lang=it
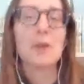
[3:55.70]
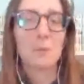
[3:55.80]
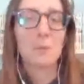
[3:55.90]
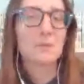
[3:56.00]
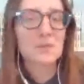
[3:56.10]

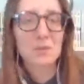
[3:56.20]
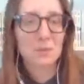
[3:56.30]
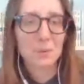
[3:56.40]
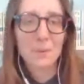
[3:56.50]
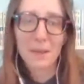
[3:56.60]
secondo
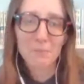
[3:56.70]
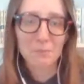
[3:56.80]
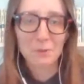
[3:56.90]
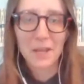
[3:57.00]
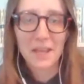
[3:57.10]
me non
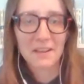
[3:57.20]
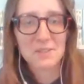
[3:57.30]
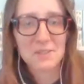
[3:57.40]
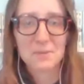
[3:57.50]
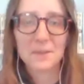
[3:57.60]
è
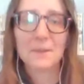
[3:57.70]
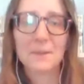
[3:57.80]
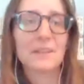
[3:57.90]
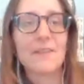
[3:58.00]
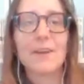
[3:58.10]
assolutamente vero